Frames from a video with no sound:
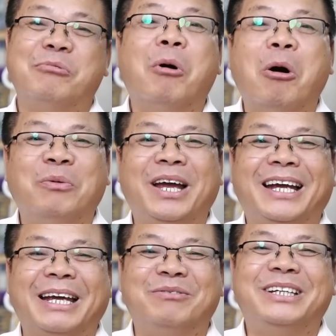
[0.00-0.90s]
có bộ
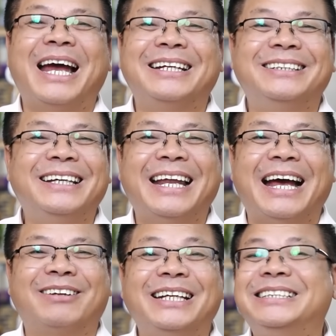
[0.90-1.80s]
về kiểm tra như thế
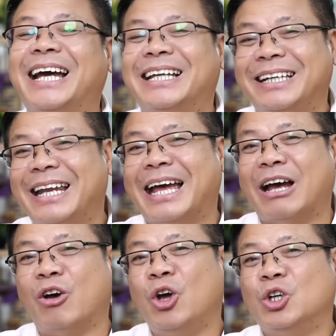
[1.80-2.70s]
nào, thanh tra thế
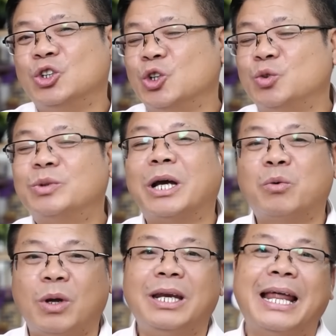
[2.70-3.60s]
nào, rồi chúng ta
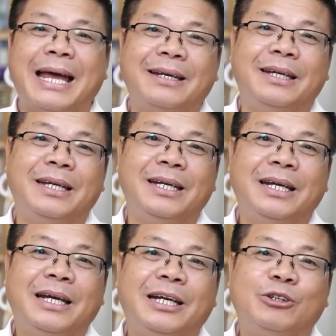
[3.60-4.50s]
quên lãng
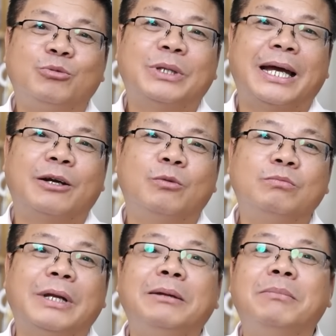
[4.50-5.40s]
đi, chúng ta
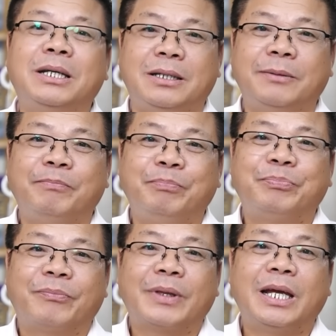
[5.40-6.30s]
cũng đánh mất
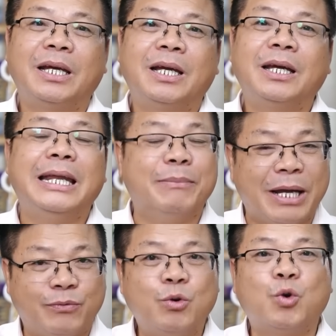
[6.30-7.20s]
cái niềm
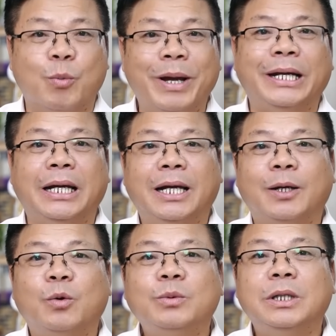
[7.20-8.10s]
hạnh phúc của mình,
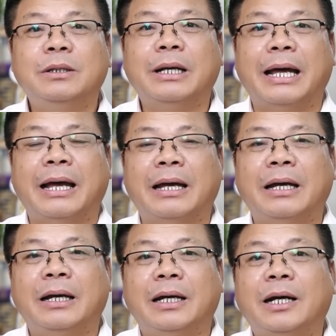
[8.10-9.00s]
cũng như
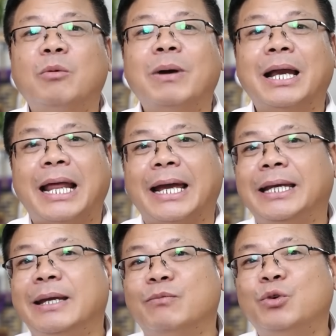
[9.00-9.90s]
là không mang lại
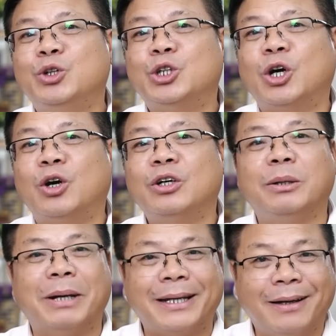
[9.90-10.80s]
cái niềm vui cho
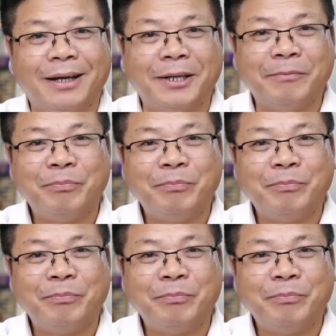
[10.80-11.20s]
người bạn đời.